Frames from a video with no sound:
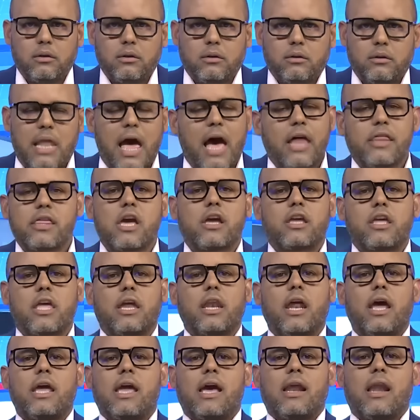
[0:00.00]
Nadie
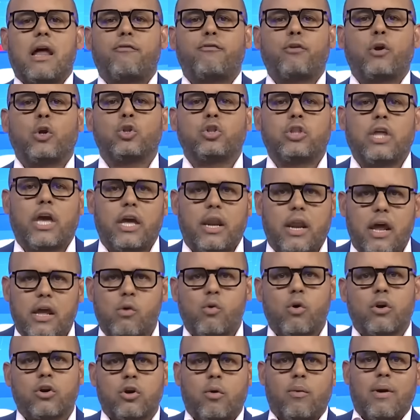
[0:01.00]
quiere ir a la frontera y
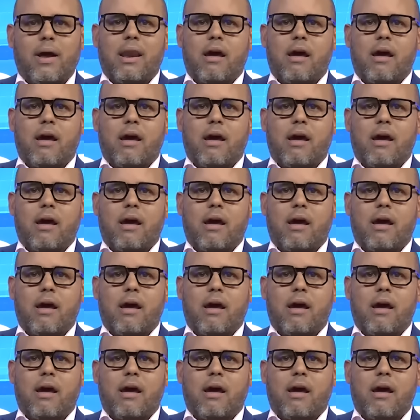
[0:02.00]
cuando va